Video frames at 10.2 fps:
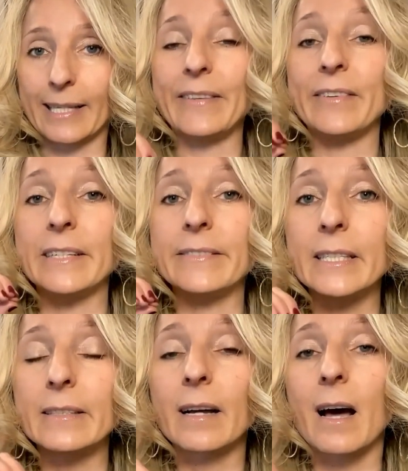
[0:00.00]
Devi
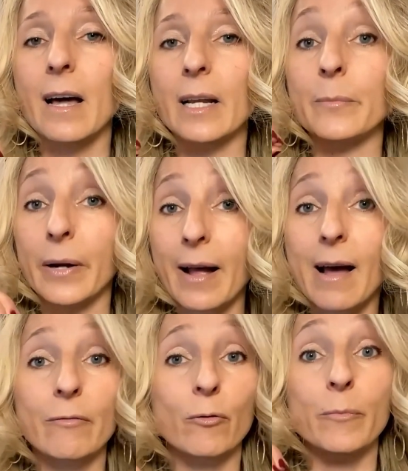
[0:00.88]
diventare
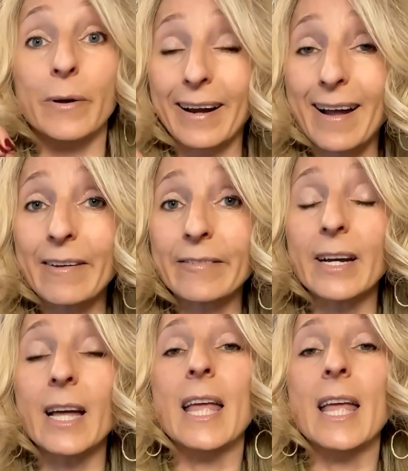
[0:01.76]
bravo, brava